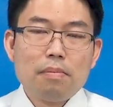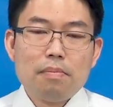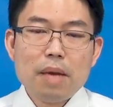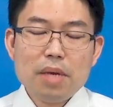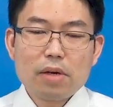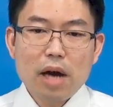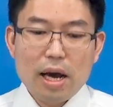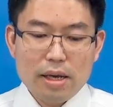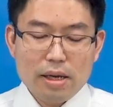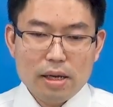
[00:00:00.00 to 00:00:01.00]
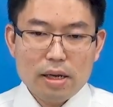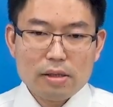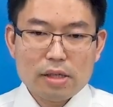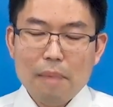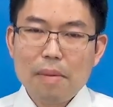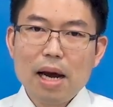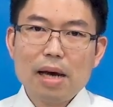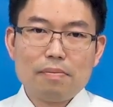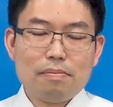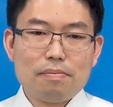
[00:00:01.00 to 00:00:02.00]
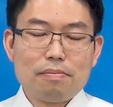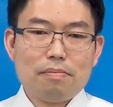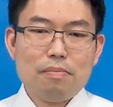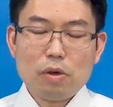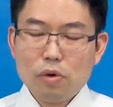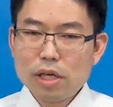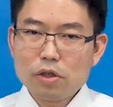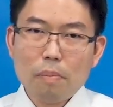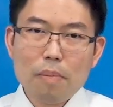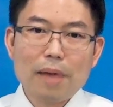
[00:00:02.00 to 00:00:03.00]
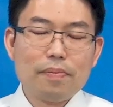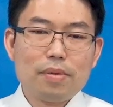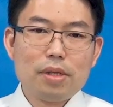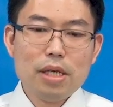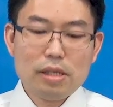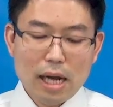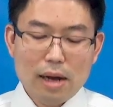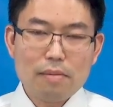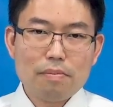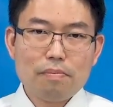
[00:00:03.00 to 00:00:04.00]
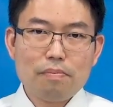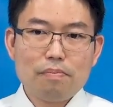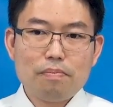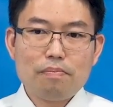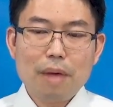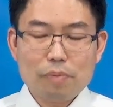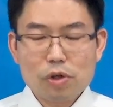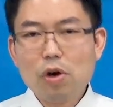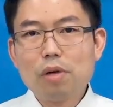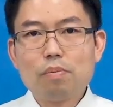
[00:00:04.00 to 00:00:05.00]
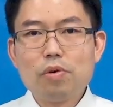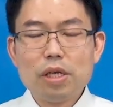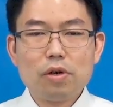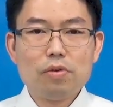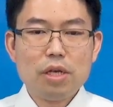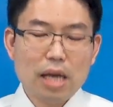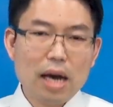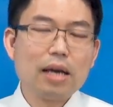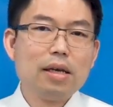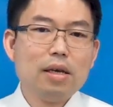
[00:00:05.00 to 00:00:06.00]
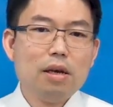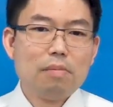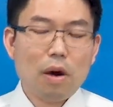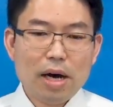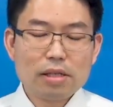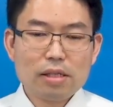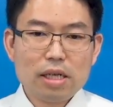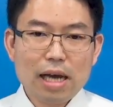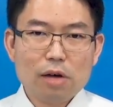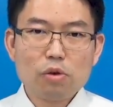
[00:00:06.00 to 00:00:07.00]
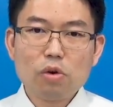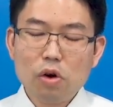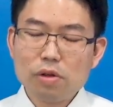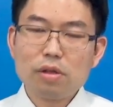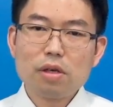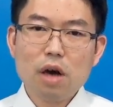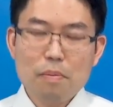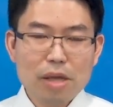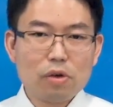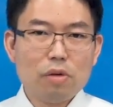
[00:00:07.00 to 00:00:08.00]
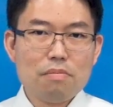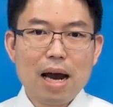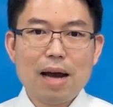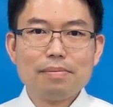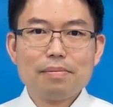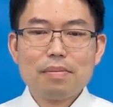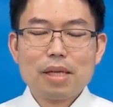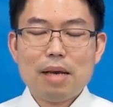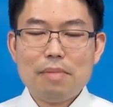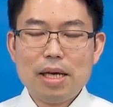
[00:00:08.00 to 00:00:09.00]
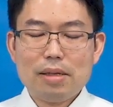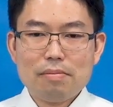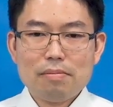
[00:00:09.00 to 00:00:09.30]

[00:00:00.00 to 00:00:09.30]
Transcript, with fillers: ไม่มีใครสามารถมีคุณสมบัติที่จะปรับโทษผู้หญิงคนนี้ได้เพราะว่าจริงๆแล้วทุกคนก็เป็นคนบาปเอเมน